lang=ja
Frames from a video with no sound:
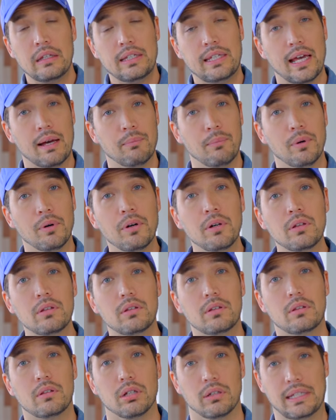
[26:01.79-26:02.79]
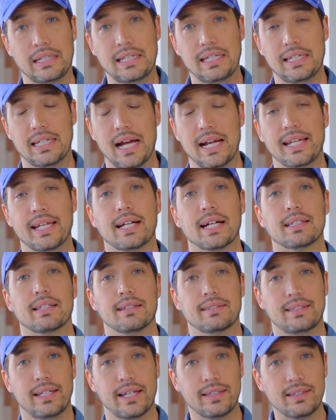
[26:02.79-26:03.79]
いやもっといいやり
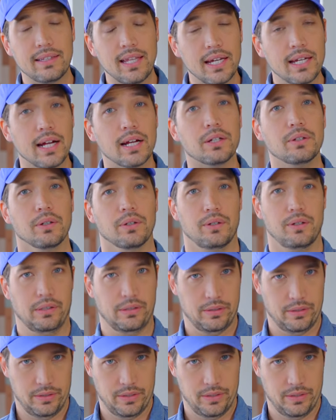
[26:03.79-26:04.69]
方絶対あるよ